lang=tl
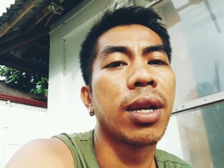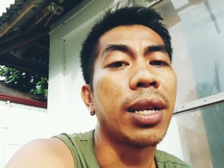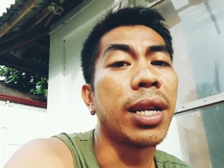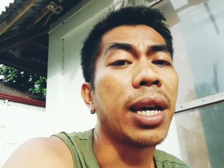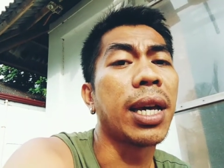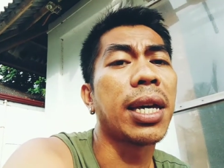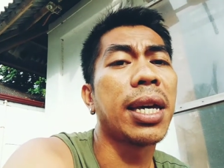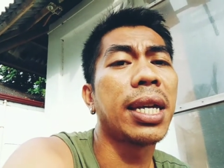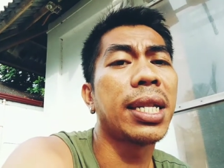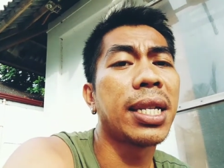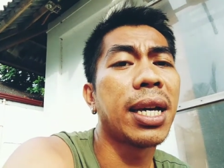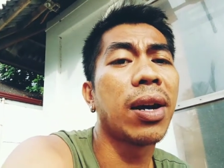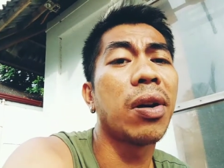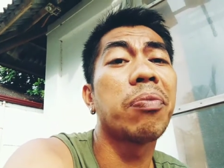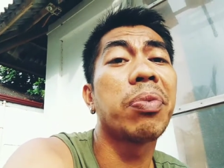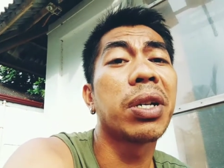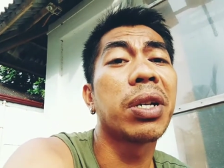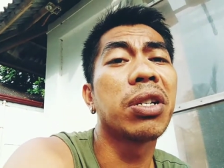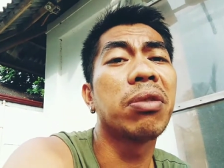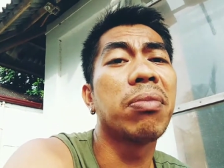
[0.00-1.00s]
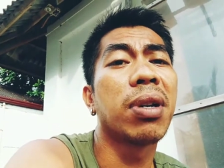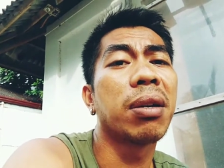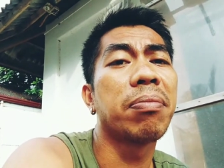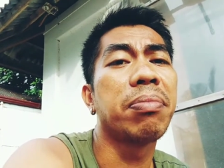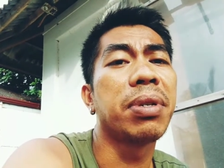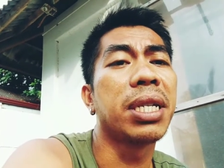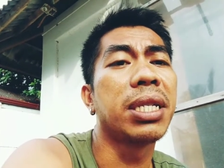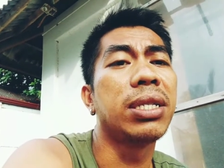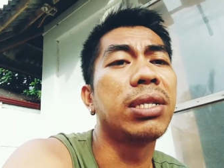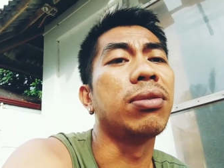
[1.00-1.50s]
Nakikita ko pa rin yung mga
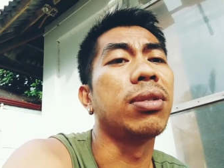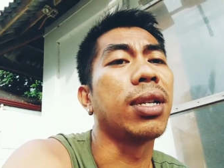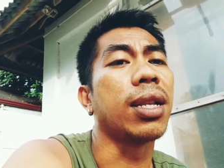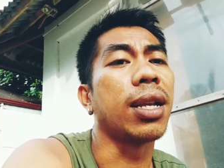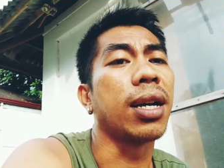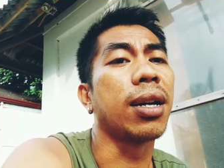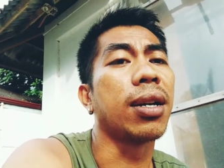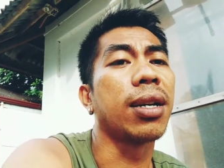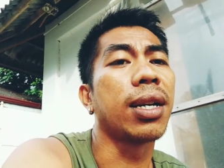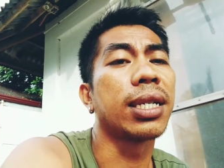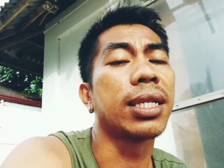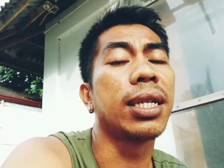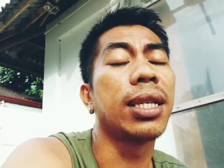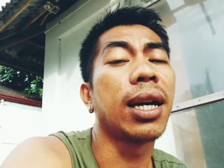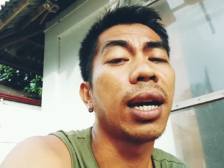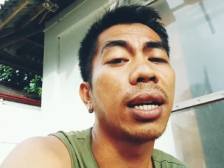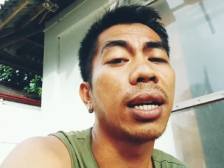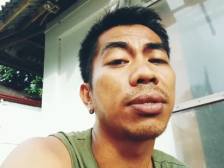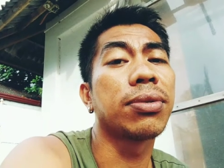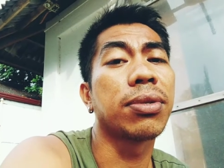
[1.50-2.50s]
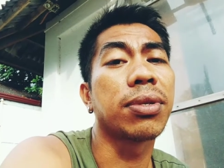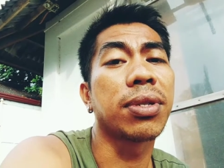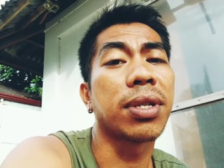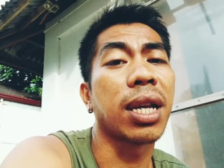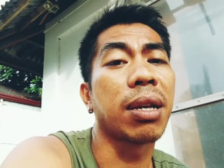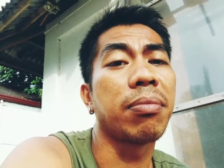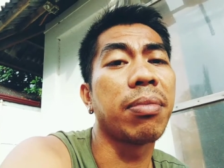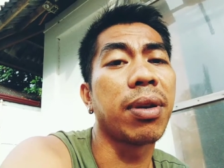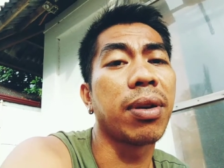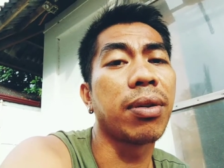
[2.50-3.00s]
video nila kasi
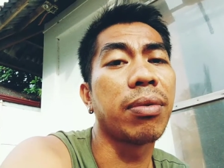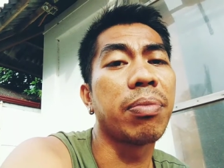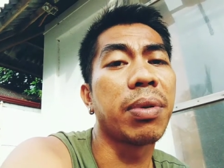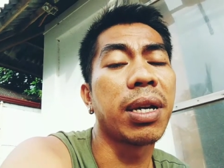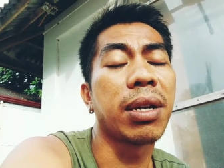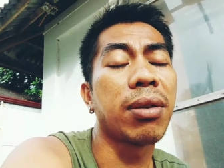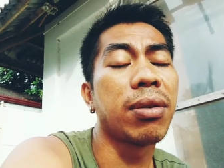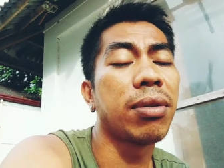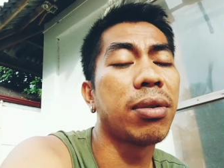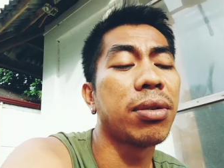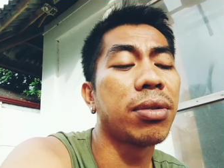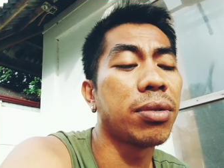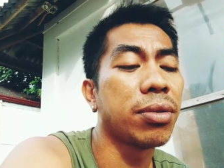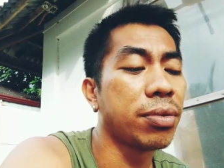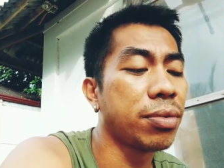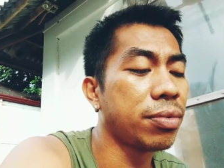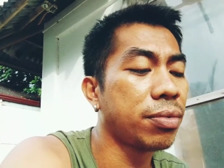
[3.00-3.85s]
nakasubscribe ako. Pero,